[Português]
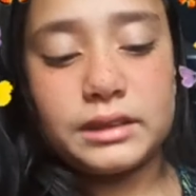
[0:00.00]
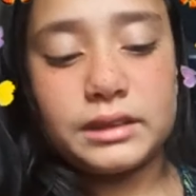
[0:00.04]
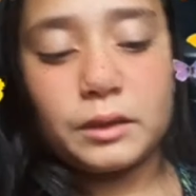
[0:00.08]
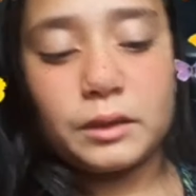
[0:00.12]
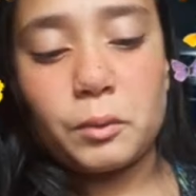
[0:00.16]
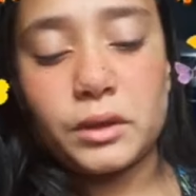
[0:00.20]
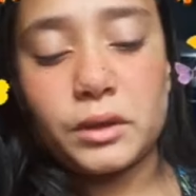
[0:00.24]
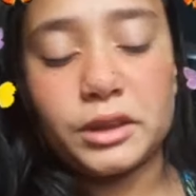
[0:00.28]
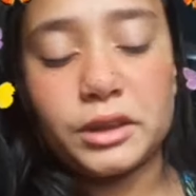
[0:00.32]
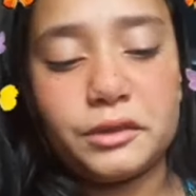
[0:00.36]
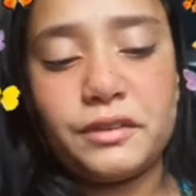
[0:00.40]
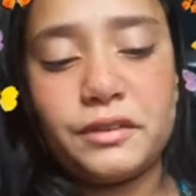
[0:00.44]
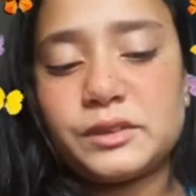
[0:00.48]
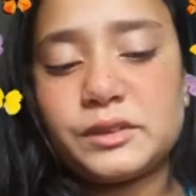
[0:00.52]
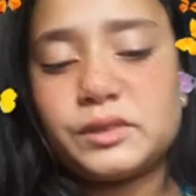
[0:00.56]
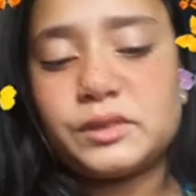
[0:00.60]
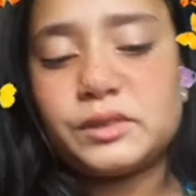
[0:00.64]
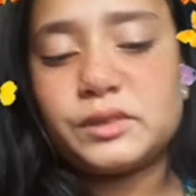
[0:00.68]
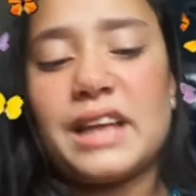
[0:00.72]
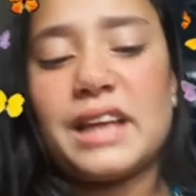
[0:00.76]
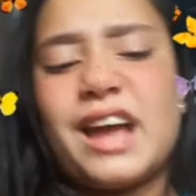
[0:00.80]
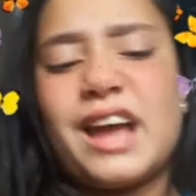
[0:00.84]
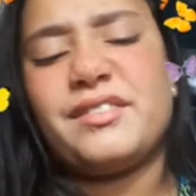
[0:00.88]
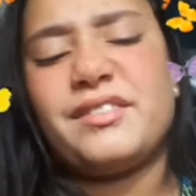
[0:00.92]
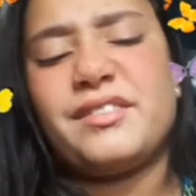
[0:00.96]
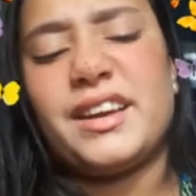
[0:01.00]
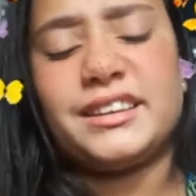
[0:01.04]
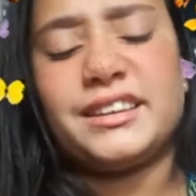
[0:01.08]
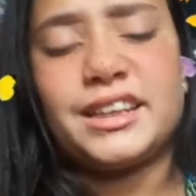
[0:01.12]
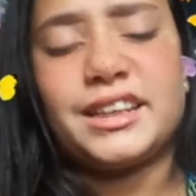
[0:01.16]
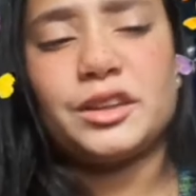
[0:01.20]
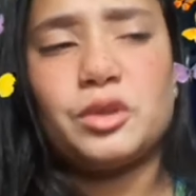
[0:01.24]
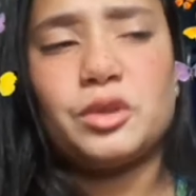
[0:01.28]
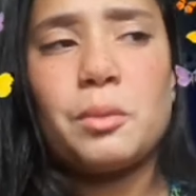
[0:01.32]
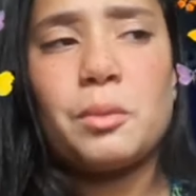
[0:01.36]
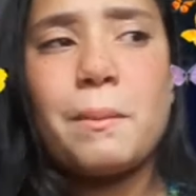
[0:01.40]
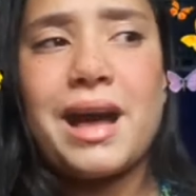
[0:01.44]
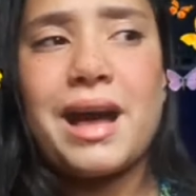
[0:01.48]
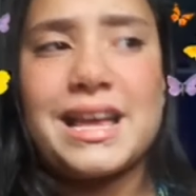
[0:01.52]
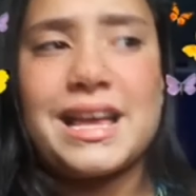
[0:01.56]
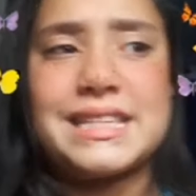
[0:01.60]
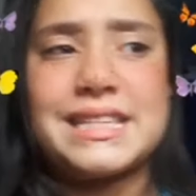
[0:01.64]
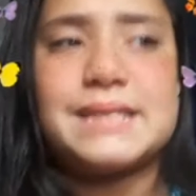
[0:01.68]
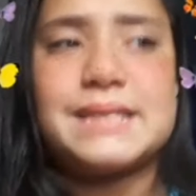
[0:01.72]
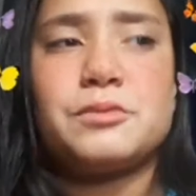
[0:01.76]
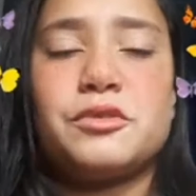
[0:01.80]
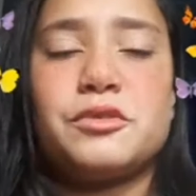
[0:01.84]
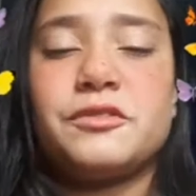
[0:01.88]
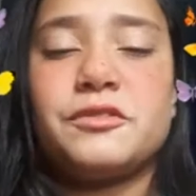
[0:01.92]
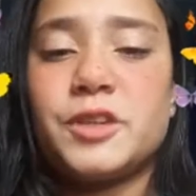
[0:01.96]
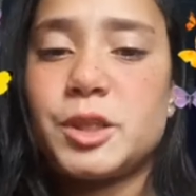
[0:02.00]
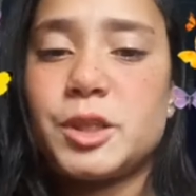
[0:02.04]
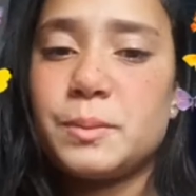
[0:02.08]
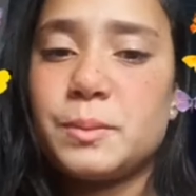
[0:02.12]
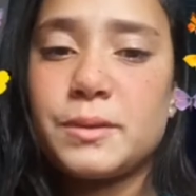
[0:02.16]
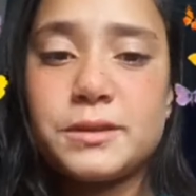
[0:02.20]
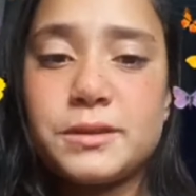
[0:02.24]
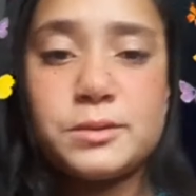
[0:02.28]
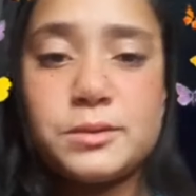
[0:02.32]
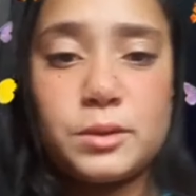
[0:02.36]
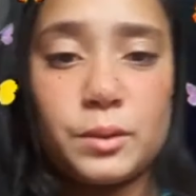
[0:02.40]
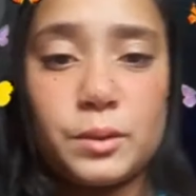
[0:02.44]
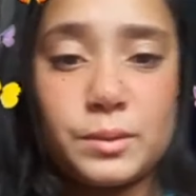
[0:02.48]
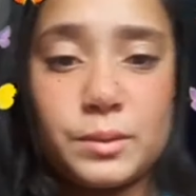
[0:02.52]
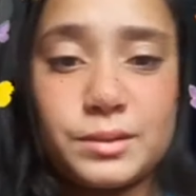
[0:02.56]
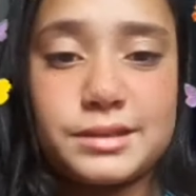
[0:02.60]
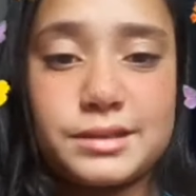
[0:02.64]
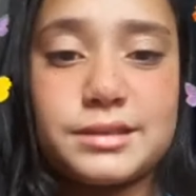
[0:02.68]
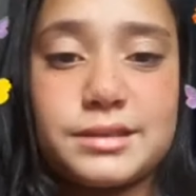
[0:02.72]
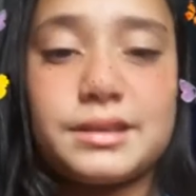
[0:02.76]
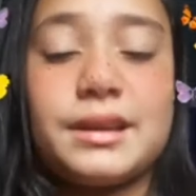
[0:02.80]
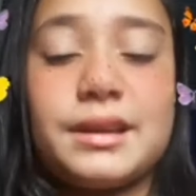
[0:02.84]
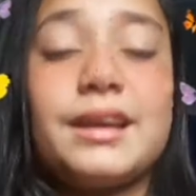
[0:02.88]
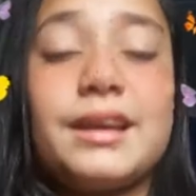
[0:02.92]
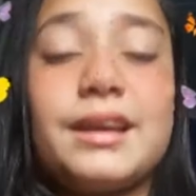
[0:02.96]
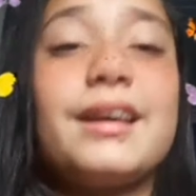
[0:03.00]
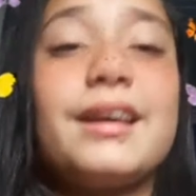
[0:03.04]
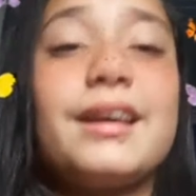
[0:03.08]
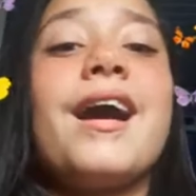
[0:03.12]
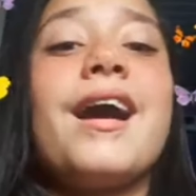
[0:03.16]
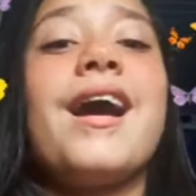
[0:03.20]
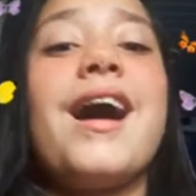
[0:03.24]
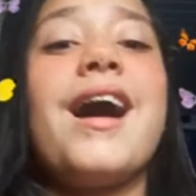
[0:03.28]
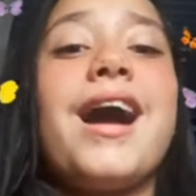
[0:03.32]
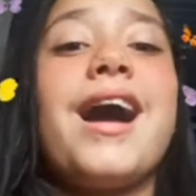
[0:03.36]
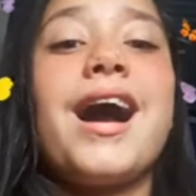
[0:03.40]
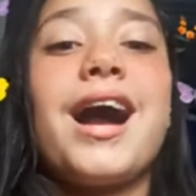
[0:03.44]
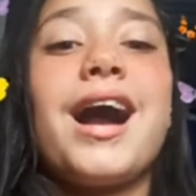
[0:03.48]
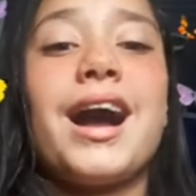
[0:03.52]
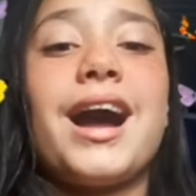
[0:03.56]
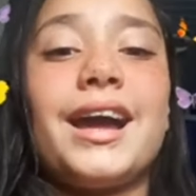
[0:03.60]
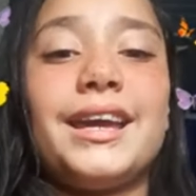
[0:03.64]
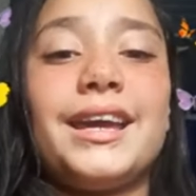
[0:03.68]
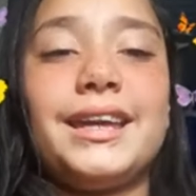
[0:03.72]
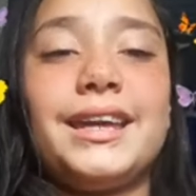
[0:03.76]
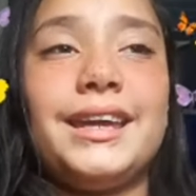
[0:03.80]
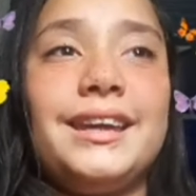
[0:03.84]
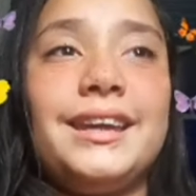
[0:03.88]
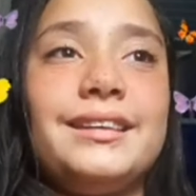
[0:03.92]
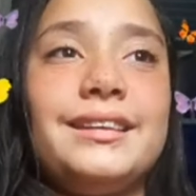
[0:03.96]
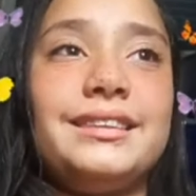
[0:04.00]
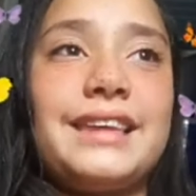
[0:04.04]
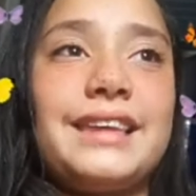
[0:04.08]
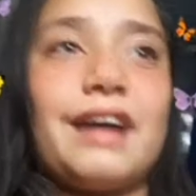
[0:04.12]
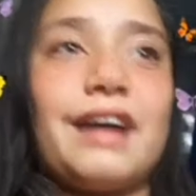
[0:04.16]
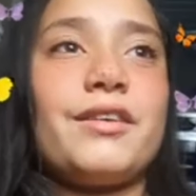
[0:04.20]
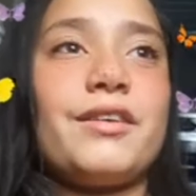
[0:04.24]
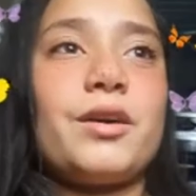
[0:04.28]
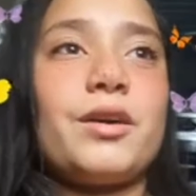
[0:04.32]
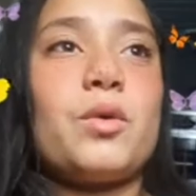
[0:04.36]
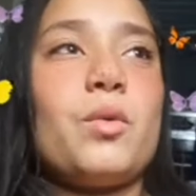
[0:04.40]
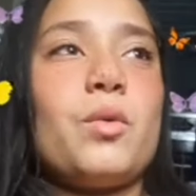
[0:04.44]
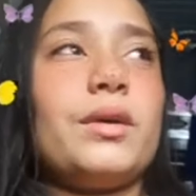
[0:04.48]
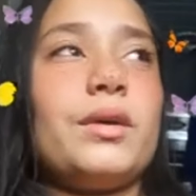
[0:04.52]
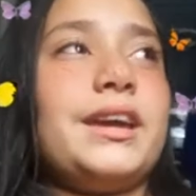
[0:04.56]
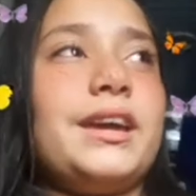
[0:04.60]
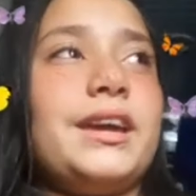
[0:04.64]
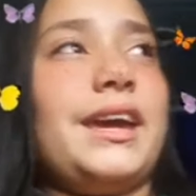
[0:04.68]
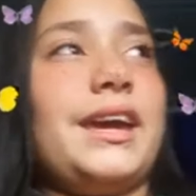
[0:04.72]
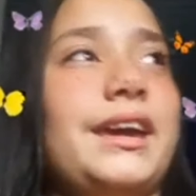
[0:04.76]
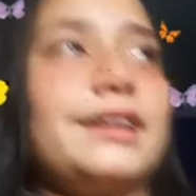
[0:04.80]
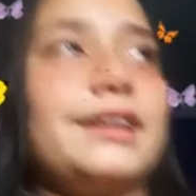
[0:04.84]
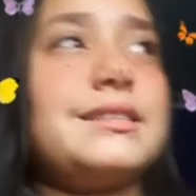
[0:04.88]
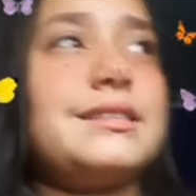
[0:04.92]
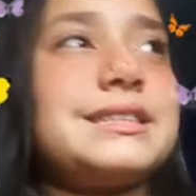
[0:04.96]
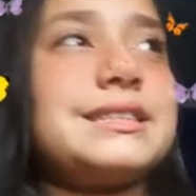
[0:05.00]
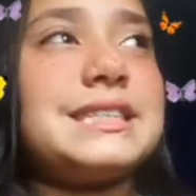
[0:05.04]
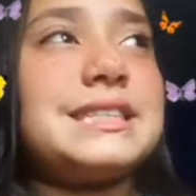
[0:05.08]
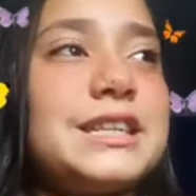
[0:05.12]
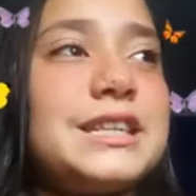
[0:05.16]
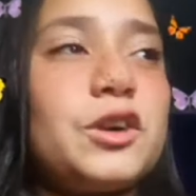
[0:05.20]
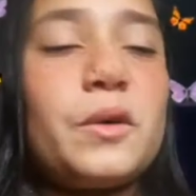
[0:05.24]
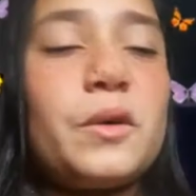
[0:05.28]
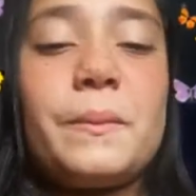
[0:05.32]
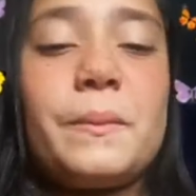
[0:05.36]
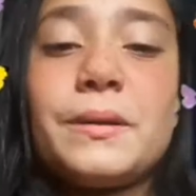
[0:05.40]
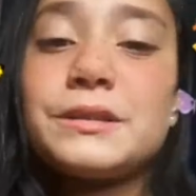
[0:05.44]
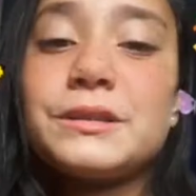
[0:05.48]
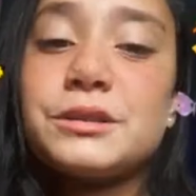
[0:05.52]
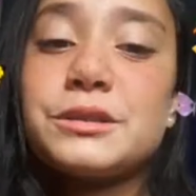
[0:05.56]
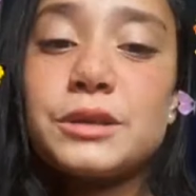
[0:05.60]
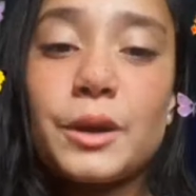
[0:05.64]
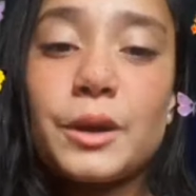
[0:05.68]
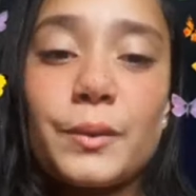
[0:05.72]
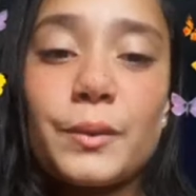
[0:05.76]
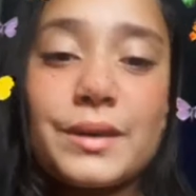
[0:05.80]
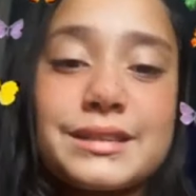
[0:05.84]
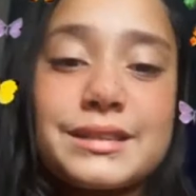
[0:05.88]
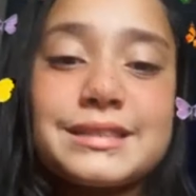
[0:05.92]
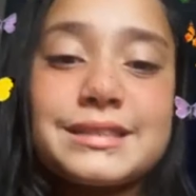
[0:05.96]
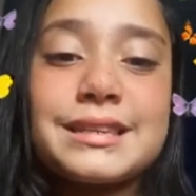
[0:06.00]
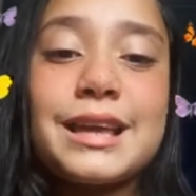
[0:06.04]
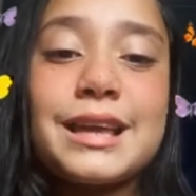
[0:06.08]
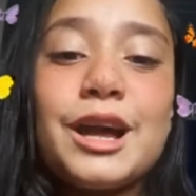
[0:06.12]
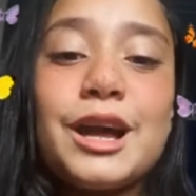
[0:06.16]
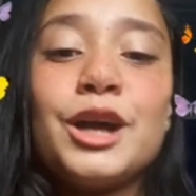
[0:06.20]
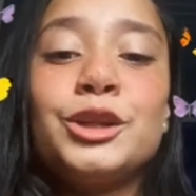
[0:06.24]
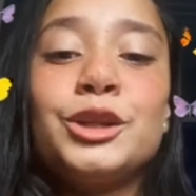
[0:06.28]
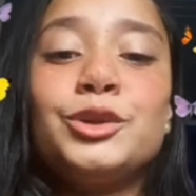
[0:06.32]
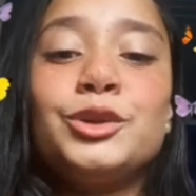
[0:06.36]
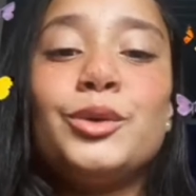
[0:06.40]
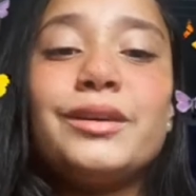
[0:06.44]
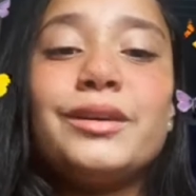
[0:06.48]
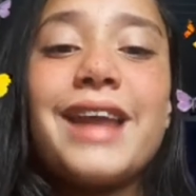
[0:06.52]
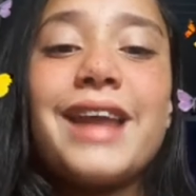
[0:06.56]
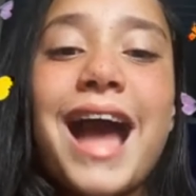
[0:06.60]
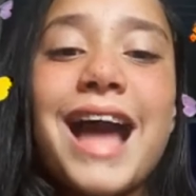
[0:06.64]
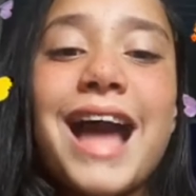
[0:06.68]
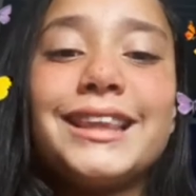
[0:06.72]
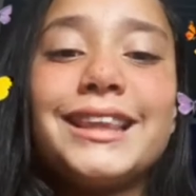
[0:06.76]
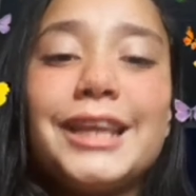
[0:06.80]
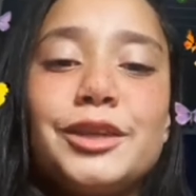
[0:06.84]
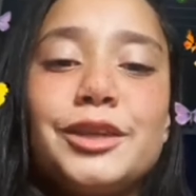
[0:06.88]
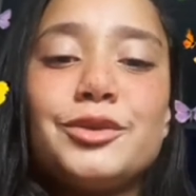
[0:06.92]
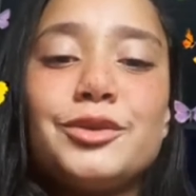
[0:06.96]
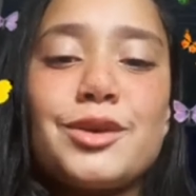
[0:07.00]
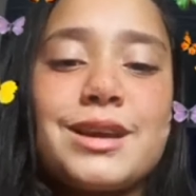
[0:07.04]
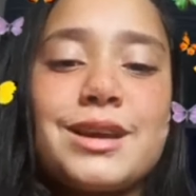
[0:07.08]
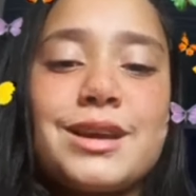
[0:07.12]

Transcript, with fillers: quando eu faço live, entra no máximo 20 pessoas. Aí tava com o quê? Cinco pessoas. Do nada entrou